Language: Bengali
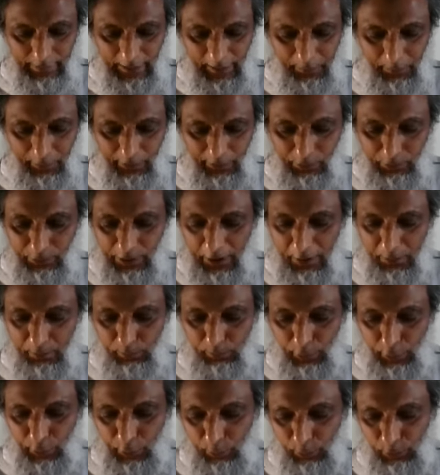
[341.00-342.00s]
তারপর ওনার
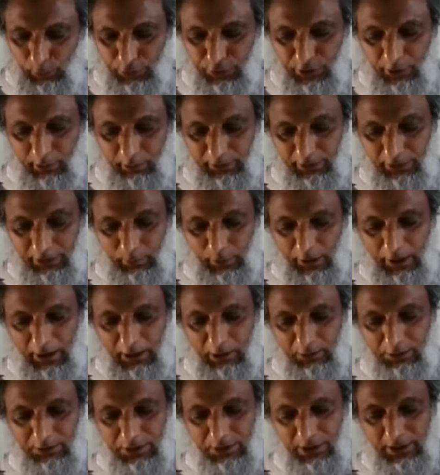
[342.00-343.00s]
মনোবল সম্বন্ধে
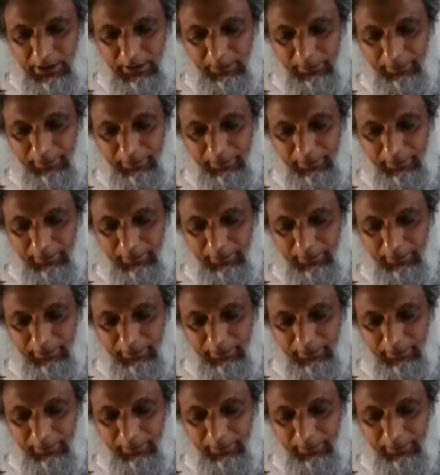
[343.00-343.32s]
বলা হচ্ছে